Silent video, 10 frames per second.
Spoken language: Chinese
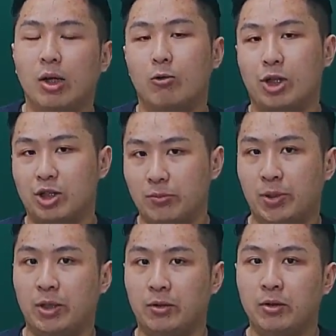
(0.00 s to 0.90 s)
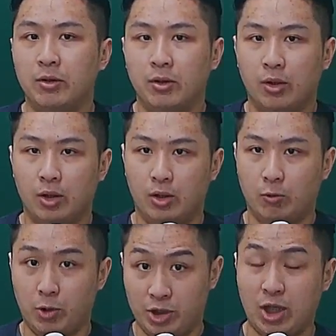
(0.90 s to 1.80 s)
那我想这篇
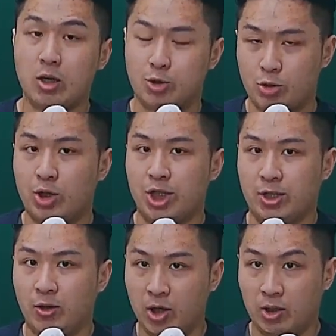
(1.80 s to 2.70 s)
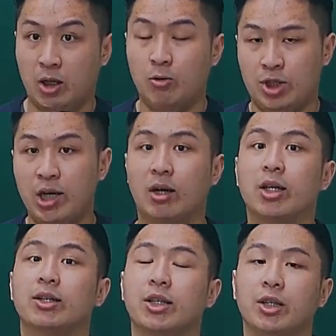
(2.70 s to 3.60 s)
文章的重要性应该会很高。我强
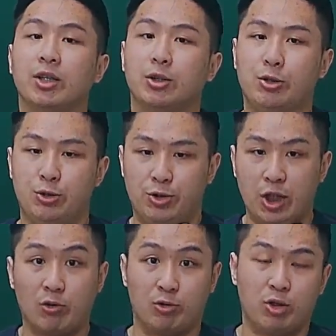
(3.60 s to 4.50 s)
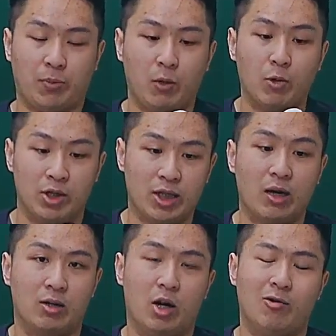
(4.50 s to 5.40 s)
烈建议你去找出这篇文
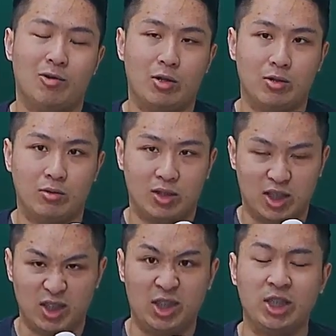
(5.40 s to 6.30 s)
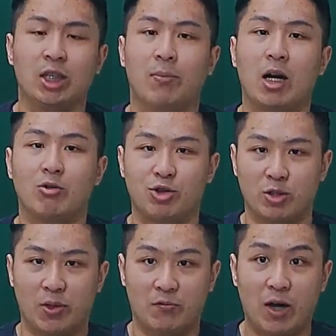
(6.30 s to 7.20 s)
章，然后仔细的把老师这
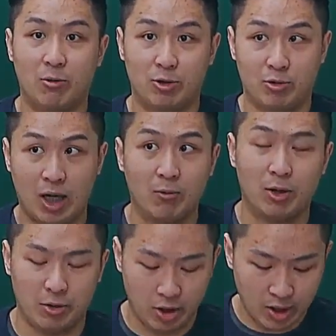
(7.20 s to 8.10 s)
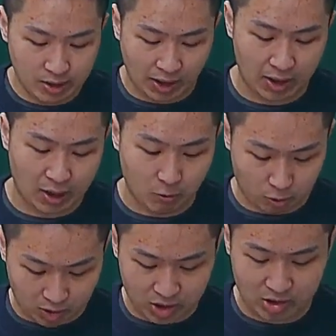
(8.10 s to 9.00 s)
篇范围所看完，因为大家可以看，我
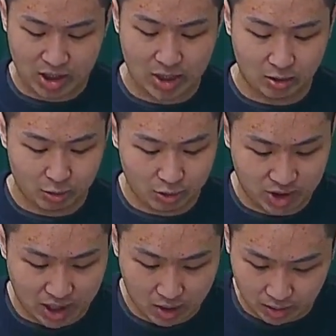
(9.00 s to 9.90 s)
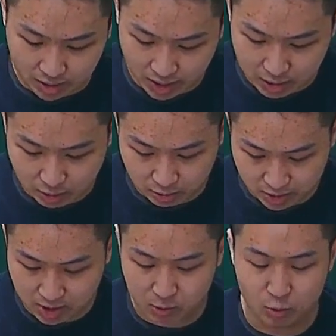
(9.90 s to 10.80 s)
光是摘要就摘了应该有
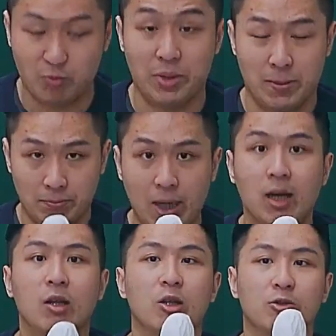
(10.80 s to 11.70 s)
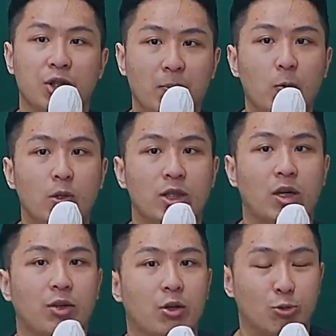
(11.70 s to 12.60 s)
4、5面吧，所以那篇文
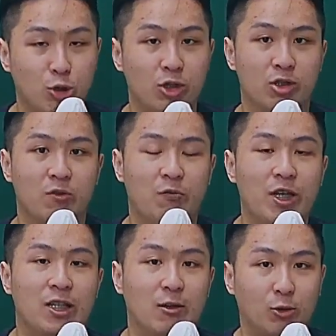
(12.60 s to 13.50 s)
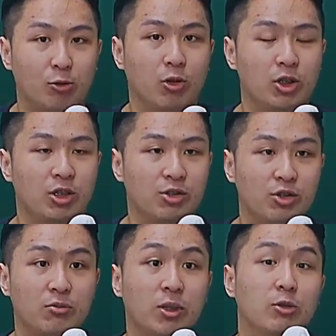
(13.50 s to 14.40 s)
章内容确实是非常的多，而且知
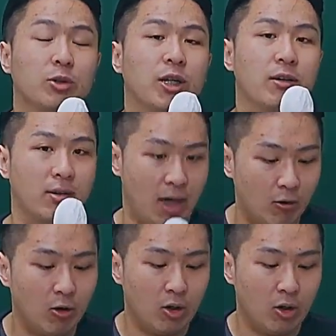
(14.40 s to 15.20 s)
识密度也很高。